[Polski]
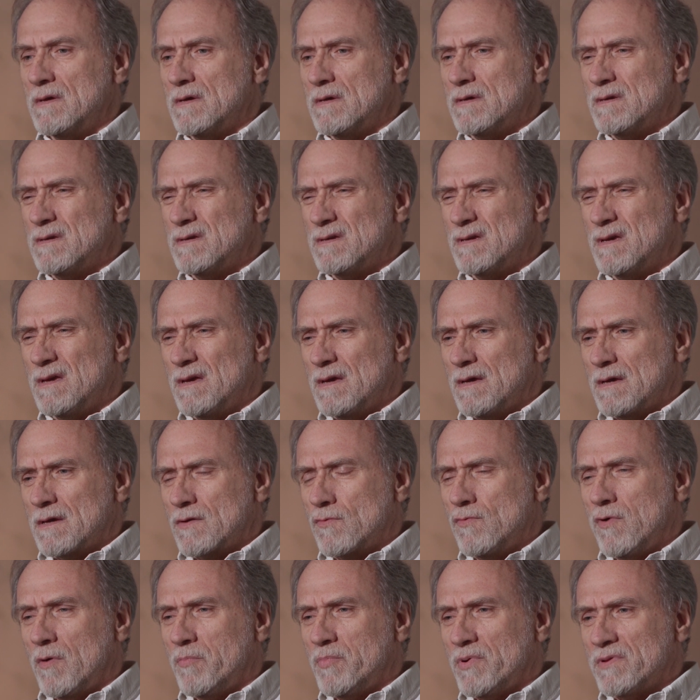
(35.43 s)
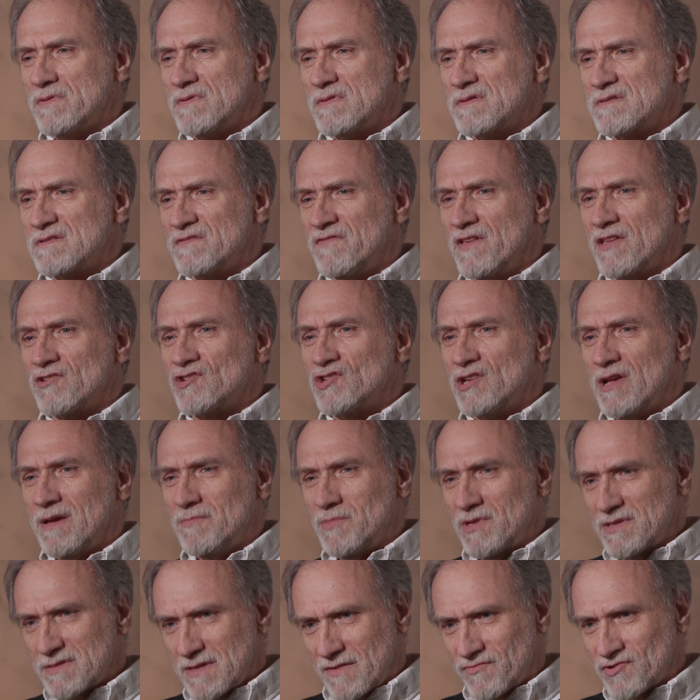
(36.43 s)
Y, kłopot z
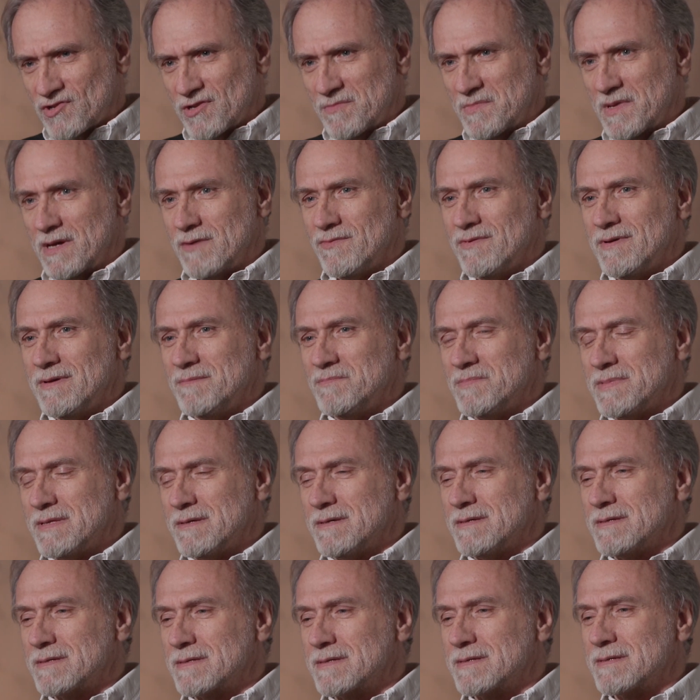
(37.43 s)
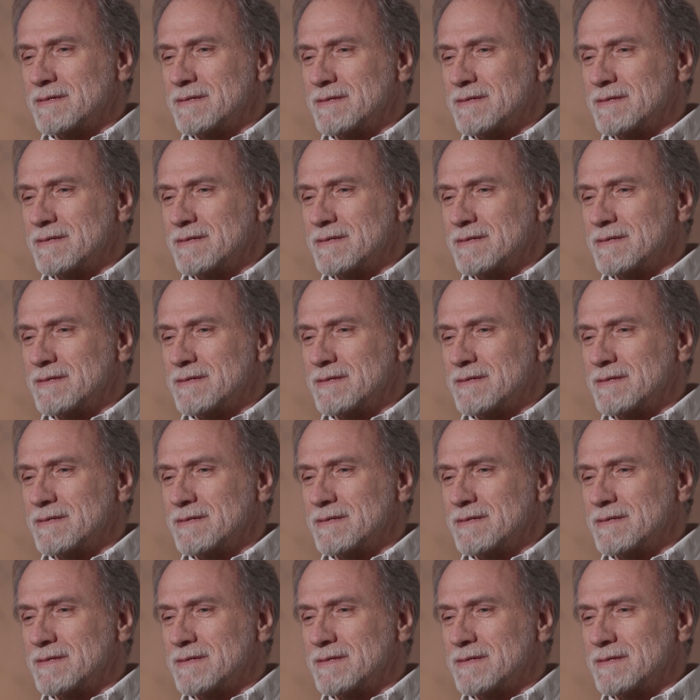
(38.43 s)
wierszami zawsze miałem, tak.